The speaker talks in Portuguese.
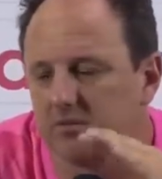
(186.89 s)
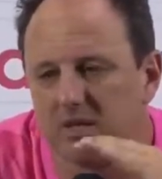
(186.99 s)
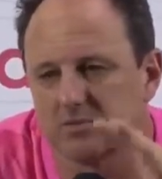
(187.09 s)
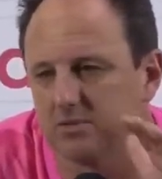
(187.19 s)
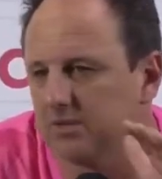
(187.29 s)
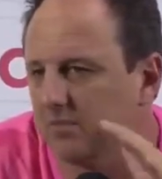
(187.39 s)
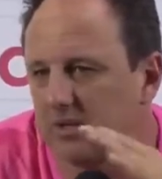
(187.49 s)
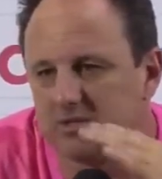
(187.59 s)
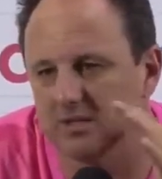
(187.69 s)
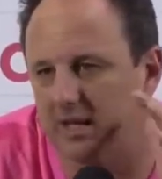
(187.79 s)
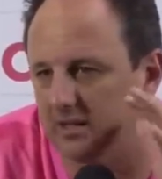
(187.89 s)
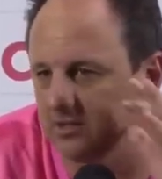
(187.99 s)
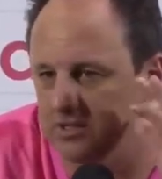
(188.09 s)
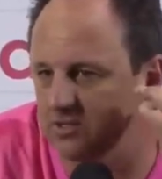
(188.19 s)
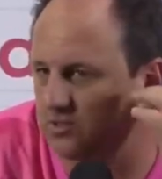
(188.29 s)
não tem absolutamente
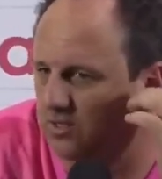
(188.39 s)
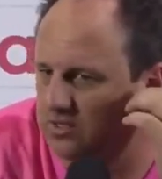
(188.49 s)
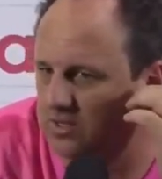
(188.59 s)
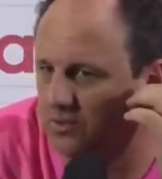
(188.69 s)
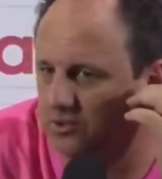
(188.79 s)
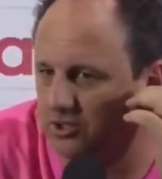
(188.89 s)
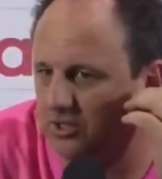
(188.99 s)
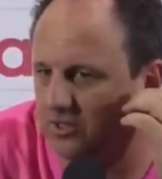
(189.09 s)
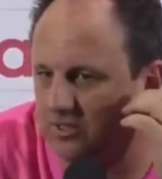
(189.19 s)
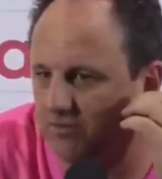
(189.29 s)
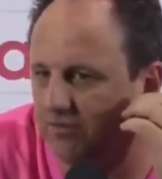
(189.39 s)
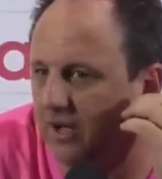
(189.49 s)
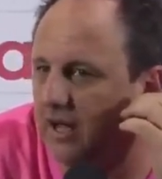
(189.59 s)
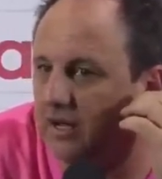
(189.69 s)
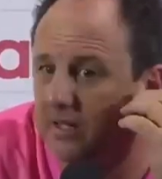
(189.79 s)
nada disso que se cogita, se
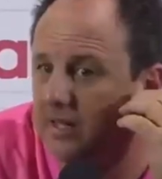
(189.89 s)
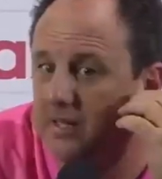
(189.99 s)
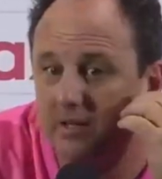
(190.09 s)
fala.